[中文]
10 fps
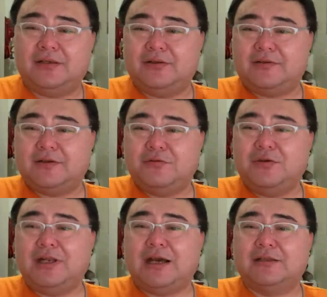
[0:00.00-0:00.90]
这个
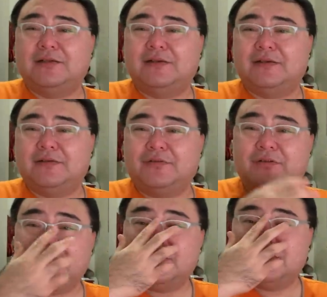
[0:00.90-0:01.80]
运粮的这个，就
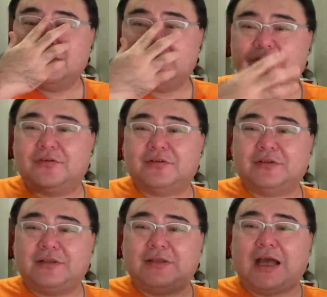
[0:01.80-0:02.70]
是
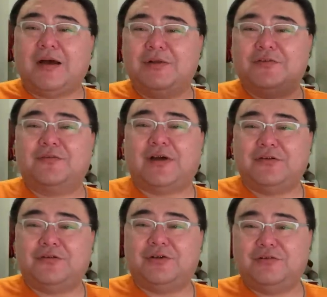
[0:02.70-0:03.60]
他们的做法
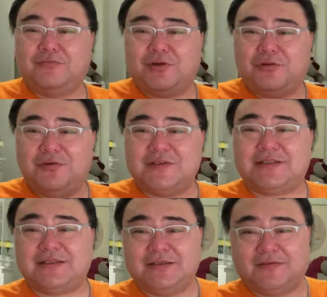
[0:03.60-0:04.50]
就是说，我与
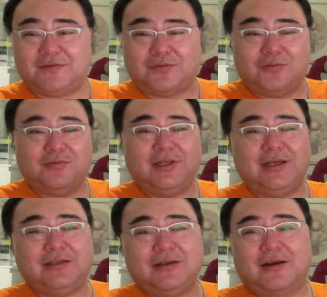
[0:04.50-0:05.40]
其从
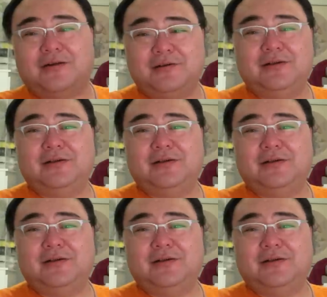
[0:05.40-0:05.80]
一个地儿